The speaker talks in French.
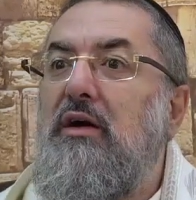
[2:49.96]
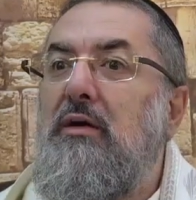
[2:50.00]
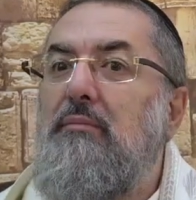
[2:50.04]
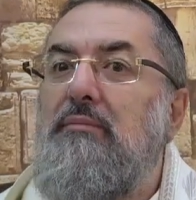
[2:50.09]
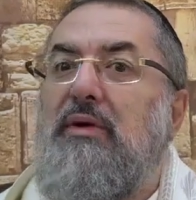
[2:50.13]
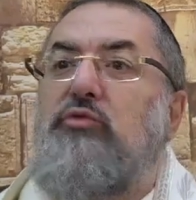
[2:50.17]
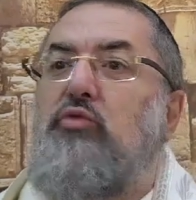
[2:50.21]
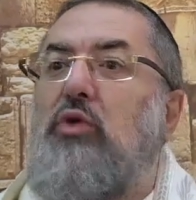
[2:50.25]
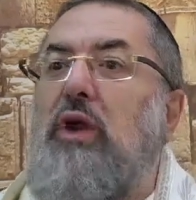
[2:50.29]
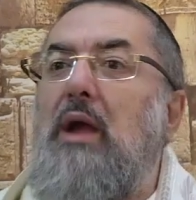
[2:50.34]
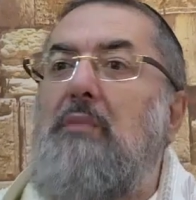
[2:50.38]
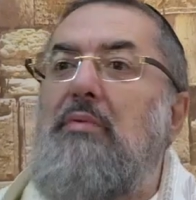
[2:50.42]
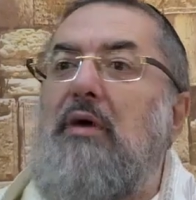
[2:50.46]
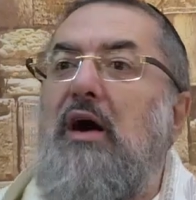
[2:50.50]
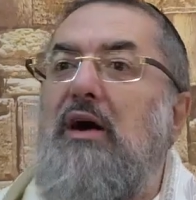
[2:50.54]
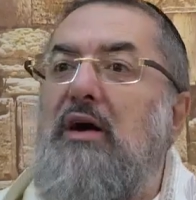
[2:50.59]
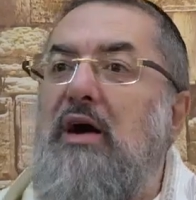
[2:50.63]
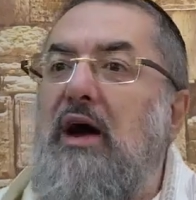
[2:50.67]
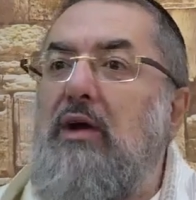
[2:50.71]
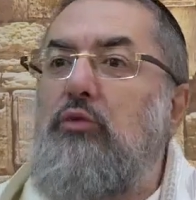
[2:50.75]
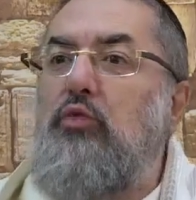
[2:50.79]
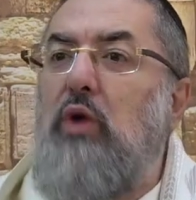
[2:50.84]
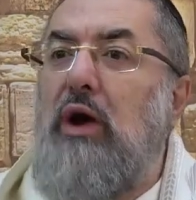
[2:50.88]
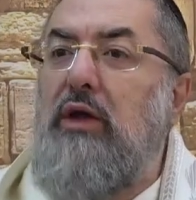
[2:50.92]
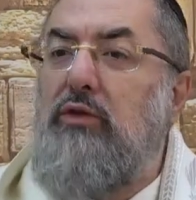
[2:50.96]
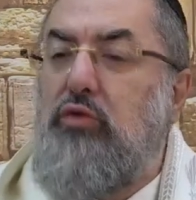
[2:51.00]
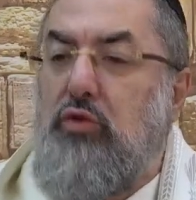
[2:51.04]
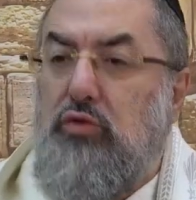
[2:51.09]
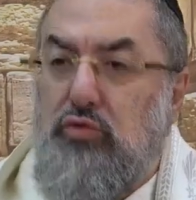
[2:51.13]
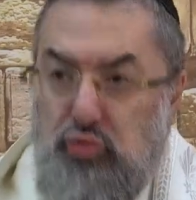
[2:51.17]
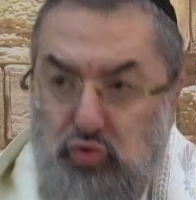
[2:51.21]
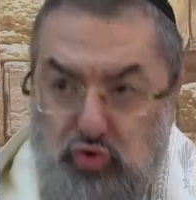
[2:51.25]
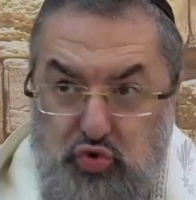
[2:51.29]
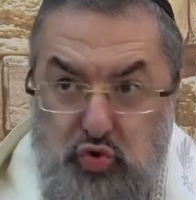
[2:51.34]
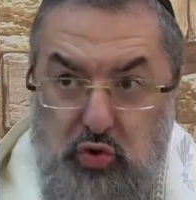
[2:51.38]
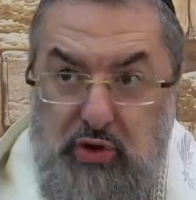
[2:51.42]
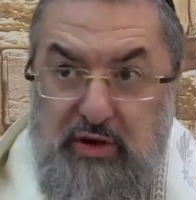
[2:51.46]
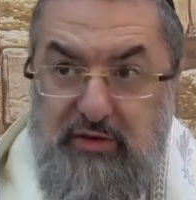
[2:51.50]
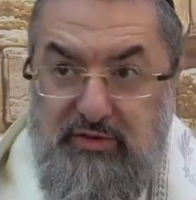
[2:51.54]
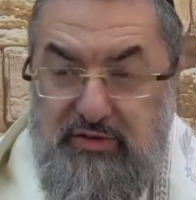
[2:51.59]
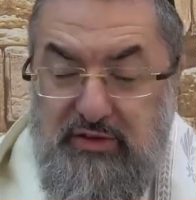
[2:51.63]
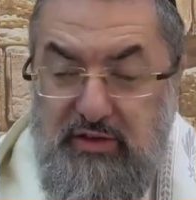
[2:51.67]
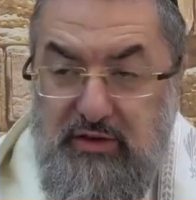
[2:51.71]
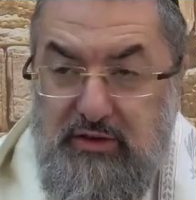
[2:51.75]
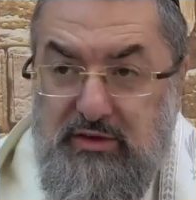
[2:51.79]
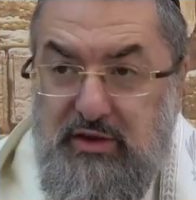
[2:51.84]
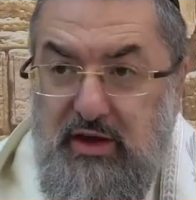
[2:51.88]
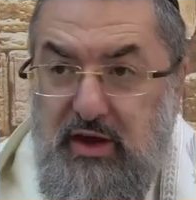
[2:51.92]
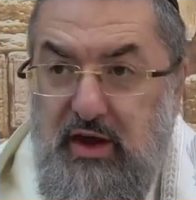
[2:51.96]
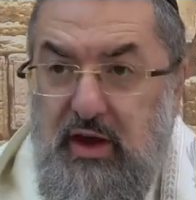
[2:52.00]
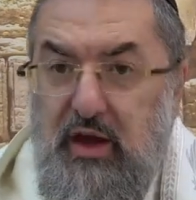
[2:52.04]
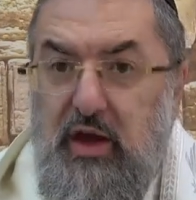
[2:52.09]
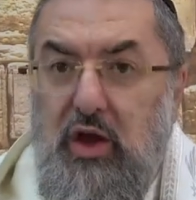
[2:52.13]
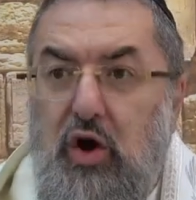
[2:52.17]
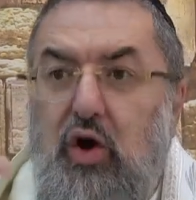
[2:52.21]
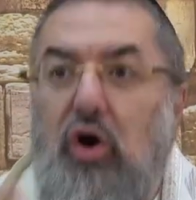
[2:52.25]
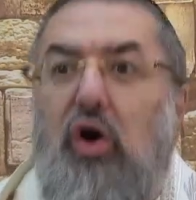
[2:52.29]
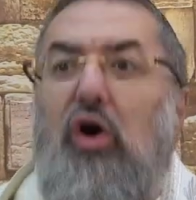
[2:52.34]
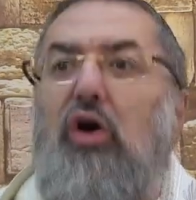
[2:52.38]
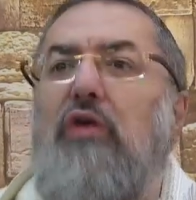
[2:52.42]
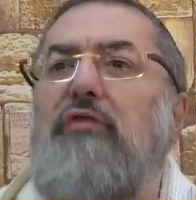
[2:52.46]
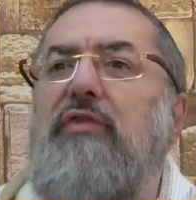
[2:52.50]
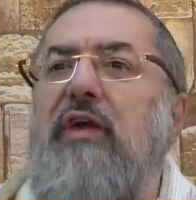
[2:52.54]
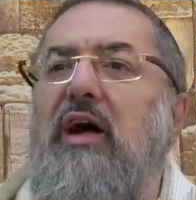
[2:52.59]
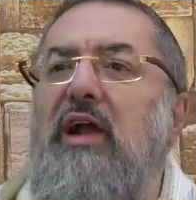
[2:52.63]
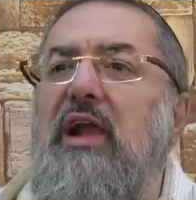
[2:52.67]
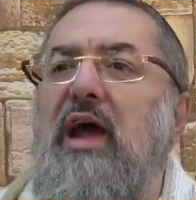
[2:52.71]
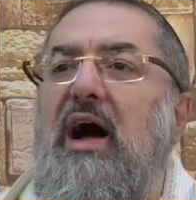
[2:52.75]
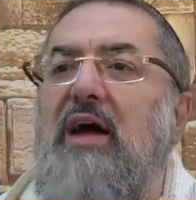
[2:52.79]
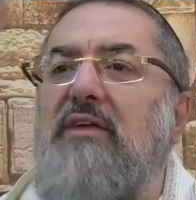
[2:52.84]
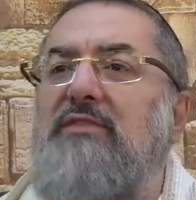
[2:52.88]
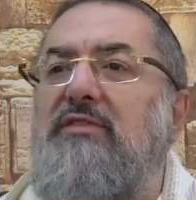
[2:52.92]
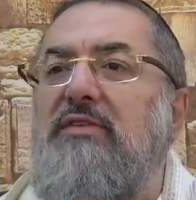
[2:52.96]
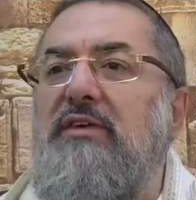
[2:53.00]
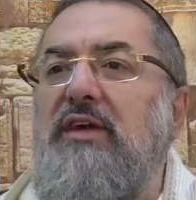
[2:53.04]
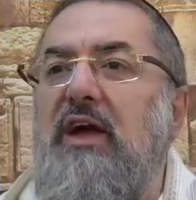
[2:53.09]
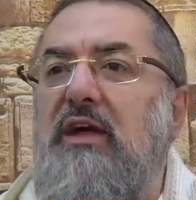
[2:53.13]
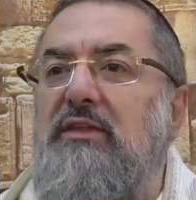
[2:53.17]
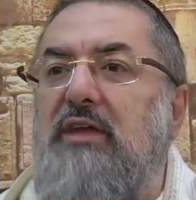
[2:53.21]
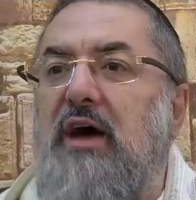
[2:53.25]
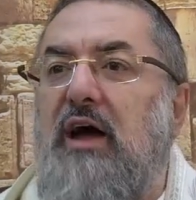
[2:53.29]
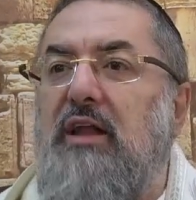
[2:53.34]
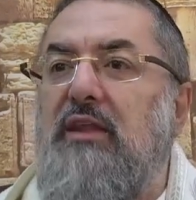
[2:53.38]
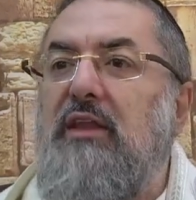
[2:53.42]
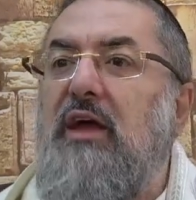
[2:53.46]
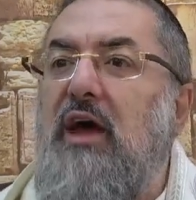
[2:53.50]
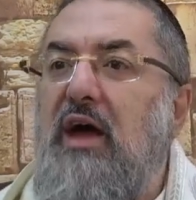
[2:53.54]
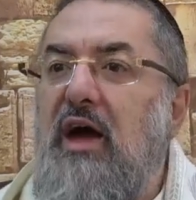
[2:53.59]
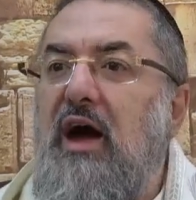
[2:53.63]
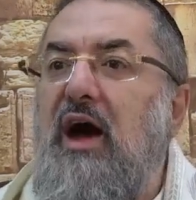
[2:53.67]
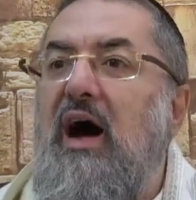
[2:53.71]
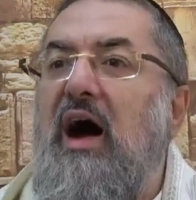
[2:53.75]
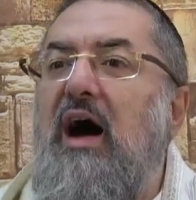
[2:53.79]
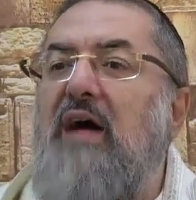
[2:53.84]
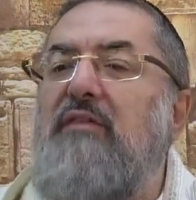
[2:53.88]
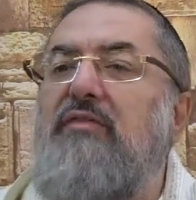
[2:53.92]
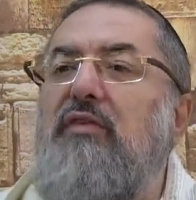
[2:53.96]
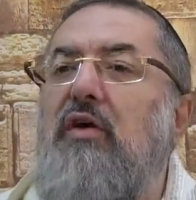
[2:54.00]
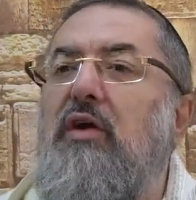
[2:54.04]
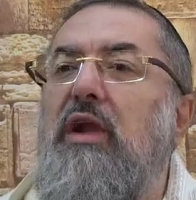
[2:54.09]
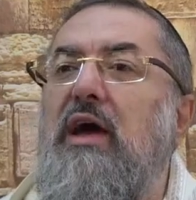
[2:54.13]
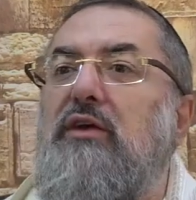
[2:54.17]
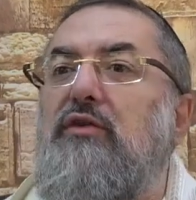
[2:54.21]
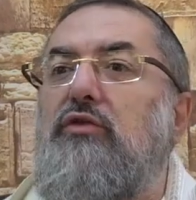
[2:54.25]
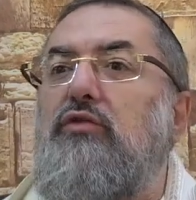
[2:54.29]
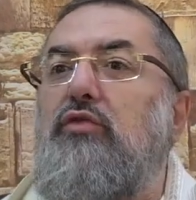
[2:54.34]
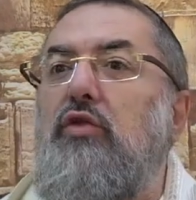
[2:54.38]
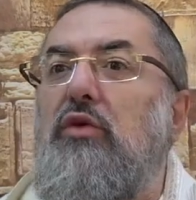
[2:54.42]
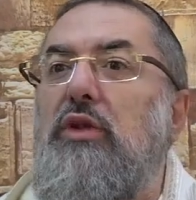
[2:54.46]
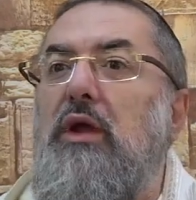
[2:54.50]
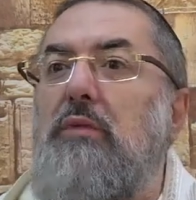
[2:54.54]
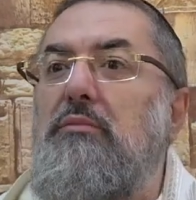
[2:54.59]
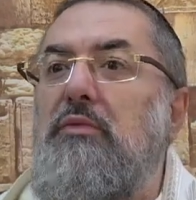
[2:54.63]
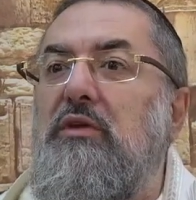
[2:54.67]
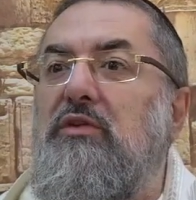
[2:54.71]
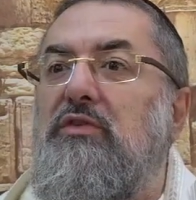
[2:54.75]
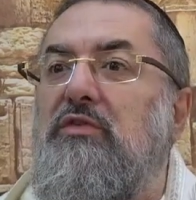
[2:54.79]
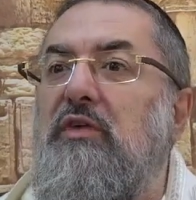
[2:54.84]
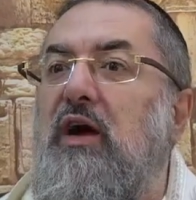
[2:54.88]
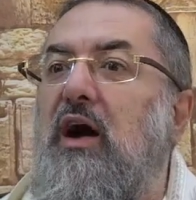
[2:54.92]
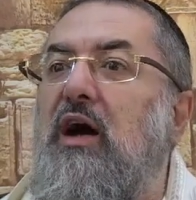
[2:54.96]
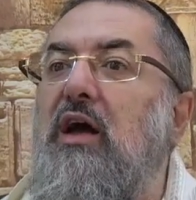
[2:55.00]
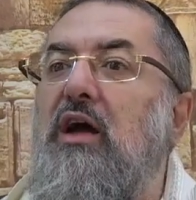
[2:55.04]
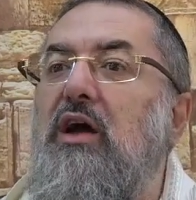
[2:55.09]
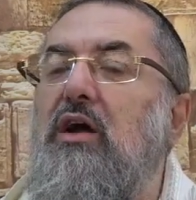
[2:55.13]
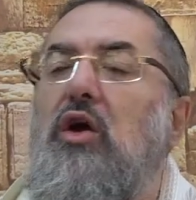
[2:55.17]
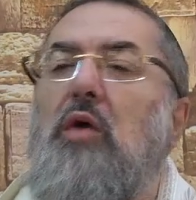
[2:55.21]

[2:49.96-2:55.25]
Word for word: Parce que la bracha doit être toujours récitée envers la Asiyatan avant l'action de mitzvah.